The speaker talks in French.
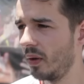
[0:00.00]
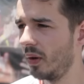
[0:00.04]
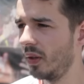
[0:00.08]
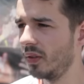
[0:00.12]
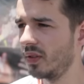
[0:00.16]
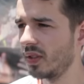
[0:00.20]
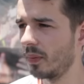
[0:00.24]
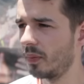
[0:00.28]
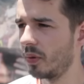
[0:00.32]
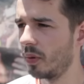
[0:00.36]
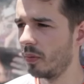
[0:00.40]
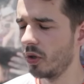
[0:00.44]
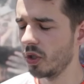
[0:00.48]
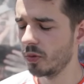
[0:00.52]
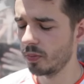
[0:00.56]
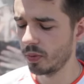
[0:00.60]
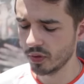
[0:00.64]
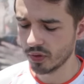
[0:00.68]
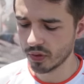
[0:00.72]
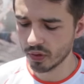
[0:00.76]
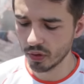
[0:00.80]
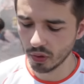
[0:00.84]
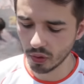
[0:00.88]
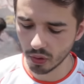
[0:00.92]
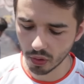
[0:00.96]
simplement, je
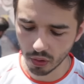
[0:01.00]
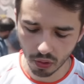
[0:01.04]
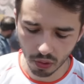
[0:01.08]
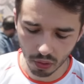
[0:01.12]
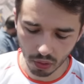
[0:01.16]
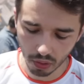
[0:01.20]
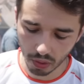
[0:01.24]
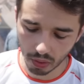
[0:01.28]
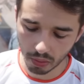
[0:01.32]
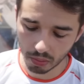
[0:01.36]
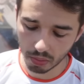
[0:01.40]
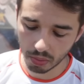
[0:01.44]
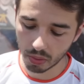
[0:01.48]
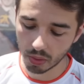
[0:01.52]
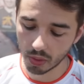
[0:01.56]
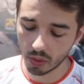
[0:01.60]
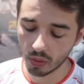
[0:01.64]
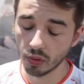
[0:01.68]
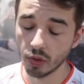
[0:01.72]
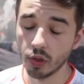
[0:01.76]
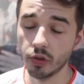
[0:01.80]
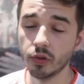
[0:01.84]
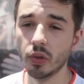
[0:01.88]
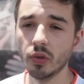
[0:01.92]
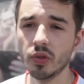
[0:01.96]
pense que
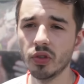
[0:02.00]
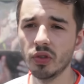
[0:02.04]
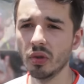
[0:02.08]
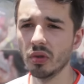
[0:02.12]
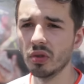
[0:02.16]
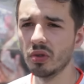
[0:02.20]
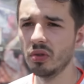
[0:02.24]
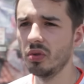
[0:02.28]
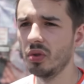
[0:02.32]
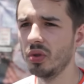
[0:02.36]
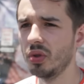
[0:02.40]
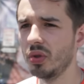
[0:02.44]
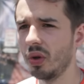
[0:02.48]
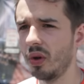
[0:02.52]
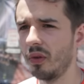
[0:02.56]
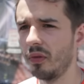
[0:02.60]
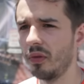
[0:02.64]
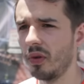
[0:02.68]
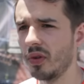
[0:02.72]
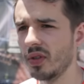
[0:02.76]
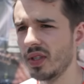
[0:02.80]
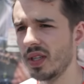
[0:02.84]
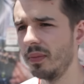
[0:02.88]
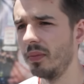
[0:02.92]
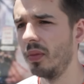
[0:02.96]
notre science du jeu en
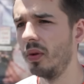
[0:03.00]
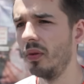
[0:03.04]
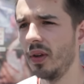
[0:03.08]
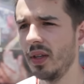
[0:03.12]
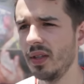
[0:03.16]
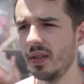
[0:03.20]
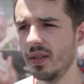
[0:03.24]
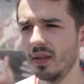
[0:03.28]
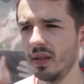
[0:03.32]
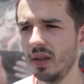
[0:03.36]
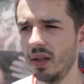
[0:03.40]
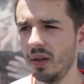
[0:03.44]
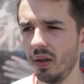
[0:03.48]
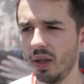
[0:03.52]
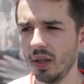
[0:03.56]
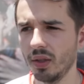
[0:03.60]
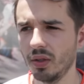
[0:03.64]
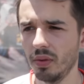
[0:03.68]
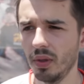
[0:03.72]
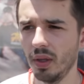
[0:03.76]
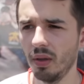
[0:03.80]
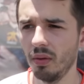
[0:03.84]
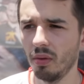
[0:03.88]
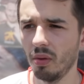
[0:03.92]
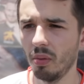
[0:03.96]
France est mauvaise à l'heure
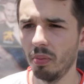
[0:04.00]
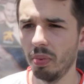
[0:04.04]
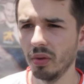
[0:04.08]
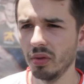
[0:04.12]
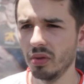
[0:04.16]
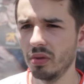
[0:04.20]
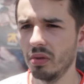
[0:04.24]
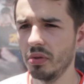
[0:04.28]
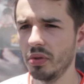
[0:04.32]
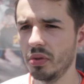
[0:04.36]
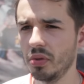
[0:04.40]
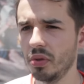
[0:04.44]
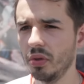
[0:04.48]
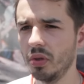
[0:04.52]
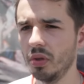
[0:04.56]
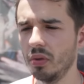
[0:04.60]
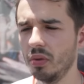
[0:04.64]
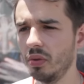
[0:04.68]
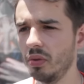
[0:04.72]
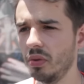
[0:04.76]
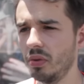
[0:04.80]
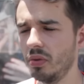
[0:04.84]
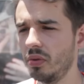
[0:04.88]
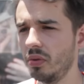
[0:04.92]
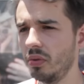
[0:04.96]
actuelle. On pense le jeu
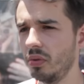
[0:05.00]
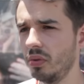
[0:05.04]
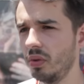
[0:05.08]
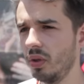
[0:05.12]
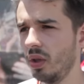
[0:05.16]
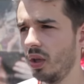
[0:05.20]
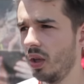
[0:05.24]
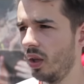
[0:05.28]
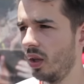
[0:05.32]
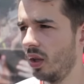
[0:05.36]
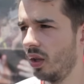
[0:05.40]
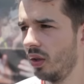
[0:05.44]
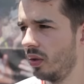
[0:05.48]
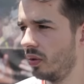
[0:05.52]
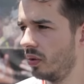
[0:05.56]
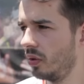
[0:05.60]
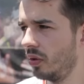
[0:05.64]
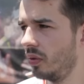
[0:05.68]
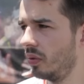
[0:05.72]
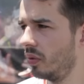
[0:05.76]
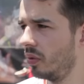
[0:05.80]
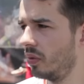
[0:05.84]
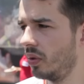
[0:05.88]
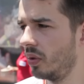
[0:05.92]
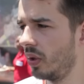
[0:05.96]
de,
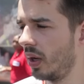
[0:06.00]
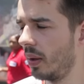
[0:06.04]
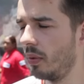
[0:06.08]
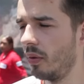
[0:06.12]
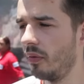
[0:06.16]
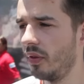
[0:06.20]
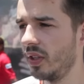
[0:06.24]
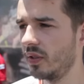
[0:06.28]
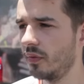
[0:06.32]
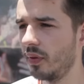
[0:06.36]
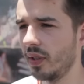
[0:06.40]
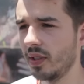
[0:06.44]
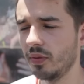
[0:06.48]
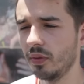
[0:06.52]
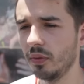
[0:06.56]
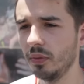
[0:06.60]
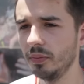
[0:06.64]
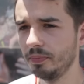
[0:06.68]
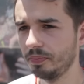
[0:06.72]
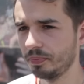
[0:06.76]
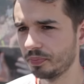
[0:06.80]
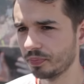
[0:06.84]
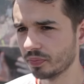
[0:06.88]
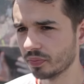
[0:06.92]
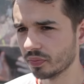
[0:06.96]
de, la mauvaise façon.
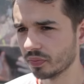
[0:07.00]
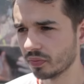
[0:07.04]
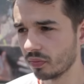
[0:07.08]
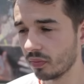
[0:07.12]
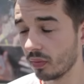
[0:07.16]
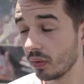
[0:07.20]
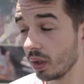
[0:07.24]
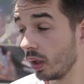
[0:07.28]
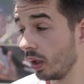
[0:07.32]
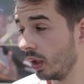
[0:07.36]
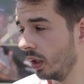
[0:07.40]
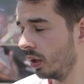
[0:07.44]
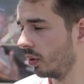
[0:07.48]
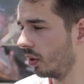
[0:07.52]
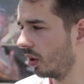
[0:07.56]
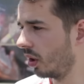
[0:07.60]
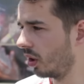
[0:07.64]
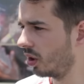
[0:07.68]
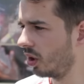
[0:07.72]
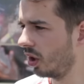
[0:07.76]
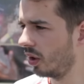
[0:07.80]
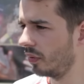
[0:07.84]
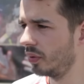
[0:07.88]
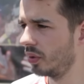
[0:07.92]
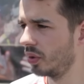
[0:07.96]
Et on l'a
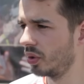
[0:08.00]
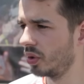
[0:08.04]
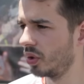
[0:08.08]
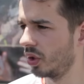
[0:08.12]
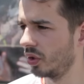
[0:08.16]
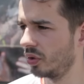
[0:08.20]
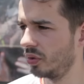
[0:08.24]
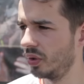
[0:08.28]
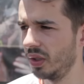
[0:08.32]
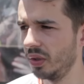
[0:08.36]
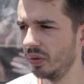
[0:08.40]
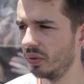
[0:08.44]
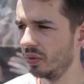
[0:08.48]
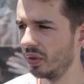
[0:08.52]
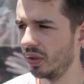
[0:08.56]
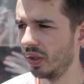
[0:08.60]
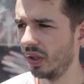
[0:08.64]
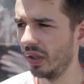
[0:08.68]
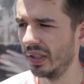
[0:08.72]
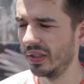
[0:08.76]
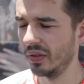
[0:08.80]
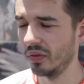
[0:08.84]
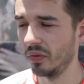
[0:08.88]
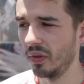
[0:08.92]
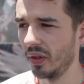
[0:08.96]
encore vu aujourd'hui, nous on en
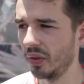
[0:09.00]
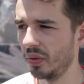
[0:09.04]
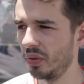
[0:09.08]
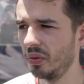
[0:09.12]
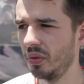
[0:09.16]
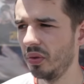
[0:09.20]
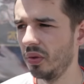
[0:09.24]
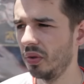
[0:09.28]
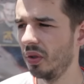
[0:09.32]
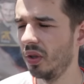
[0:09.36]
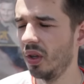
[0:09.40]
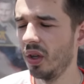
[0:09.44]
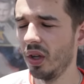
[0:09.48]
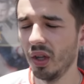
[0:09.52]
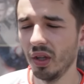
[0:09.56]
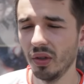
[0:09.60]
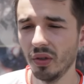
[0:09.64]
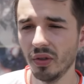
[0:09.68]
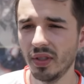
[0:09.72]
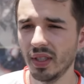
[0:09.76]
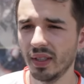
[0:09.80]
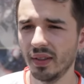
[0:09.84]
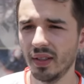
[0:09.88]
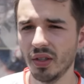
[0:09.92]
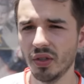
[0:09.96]
reste convaincus euh, de
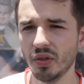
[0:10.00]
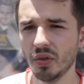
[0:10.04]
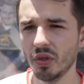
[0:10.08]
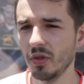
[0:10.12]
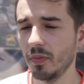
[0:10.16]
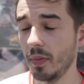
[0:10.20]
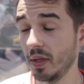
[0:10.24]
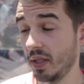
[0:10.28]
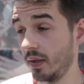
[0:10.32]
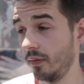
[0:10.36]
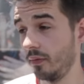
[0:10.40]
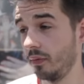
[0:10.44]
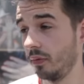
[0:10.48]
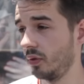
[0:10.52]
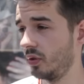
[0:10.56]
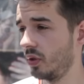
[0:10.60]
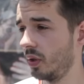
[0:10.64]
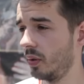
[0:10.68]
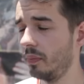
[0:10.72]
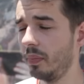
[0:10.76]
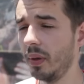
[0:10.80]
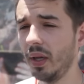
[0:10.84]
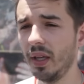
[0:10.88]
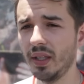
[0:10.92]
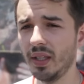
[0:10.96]
certaines choses bah, qui ne
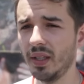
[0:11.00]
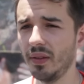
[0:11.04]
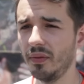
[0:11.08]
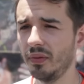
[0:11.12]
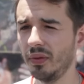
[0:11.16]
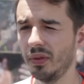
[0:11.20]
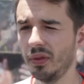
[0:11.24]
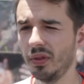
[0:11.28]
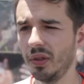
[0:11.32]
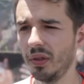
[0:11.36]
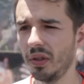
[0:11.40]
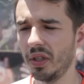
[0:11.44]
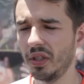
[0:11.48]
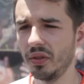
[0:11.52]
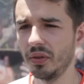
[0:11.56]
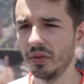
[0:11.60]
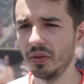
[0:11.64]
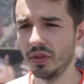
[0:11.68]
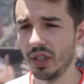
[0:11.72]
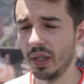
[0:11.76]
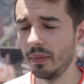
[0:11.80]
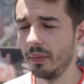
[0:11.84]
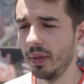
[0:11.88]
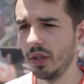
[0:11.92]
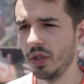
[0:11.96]
fonctionnent pas et qui ne fonctionneront
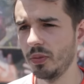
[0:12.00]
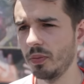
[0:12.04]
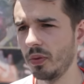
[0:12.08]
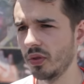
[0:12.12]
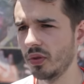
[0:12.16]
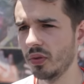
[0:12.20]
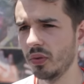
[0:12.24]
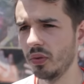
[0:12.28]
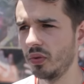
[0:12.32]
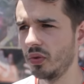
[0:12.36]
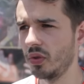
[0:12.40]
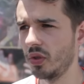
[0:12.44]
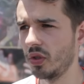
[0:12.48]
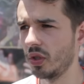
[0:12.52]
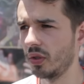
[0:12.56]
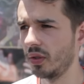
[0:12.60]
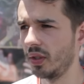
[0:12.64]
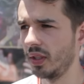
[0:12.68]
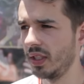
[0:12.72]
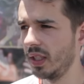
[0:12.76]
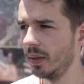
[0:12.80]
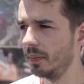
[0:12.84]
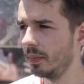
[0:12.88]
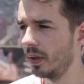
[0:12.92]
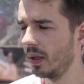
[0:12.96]
jamais, je pense, contre ce genre
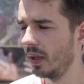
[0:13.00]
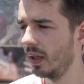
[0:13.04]
d'équipe.